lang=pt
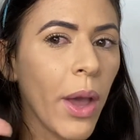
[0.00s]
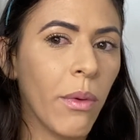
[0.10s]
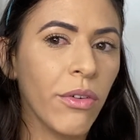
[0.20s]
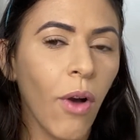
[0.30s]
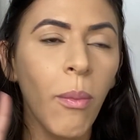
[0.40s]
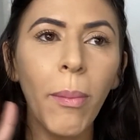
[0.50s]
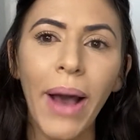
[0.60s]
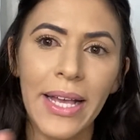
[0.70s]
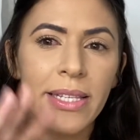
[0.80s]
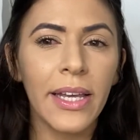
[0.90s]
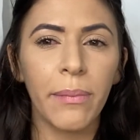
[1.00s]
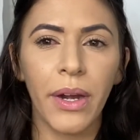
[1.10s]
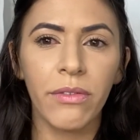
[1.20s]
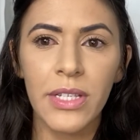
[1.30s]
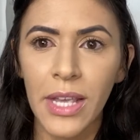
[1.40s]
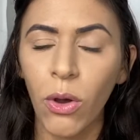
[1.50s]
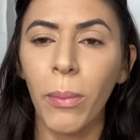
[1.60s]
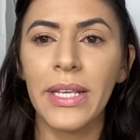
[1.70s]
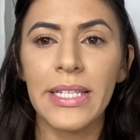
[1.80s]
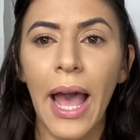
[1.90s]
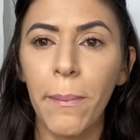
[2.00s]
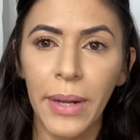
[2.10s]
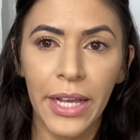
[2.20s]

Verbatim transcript: É uma forma básica para você começar,